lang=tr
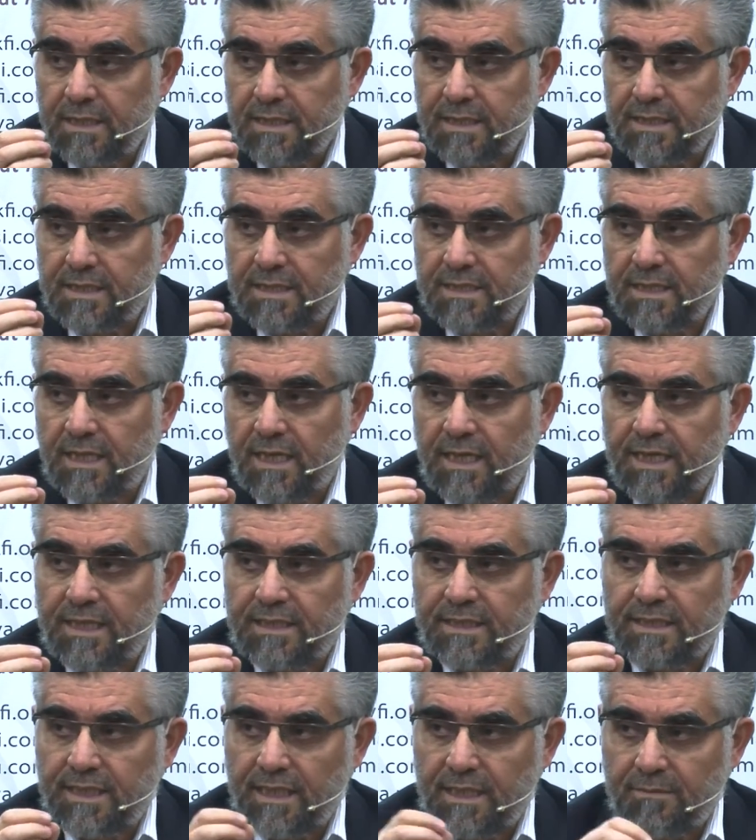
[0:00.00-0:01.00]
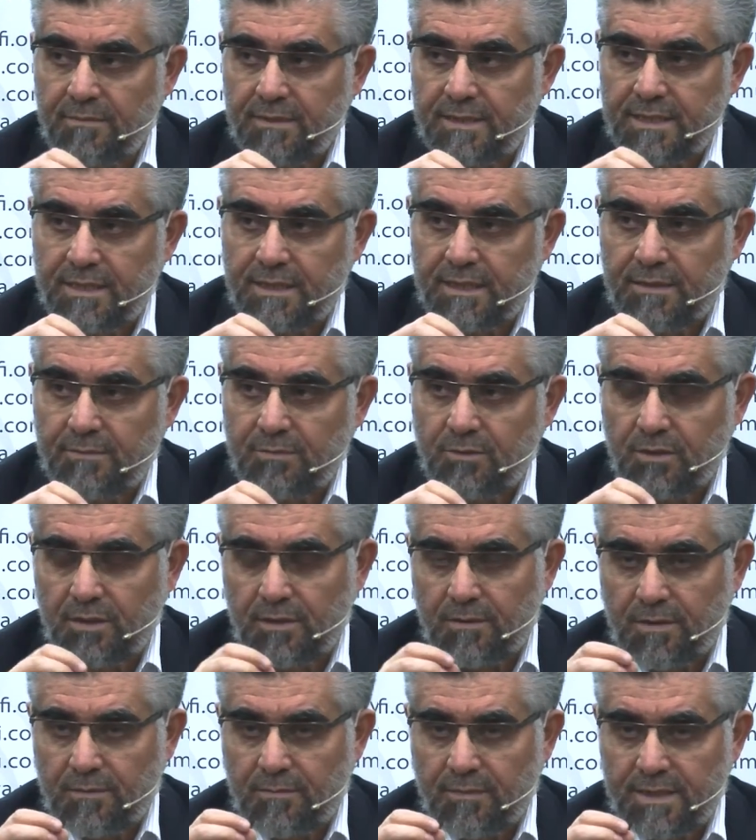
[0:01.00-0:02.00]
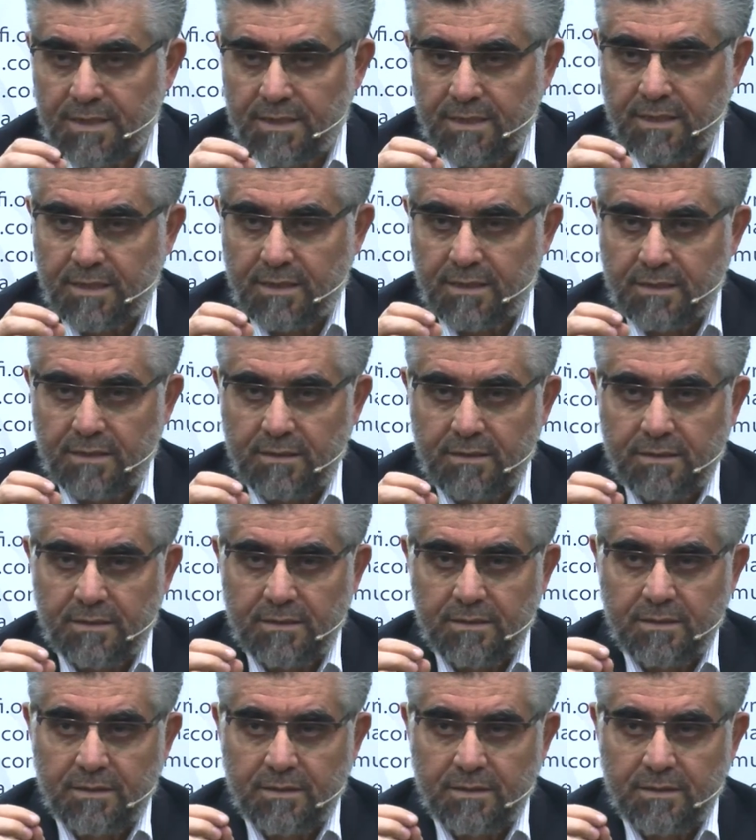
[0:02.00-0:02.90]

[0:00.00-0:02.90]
Risalet kelimesi gibi o da mastardır.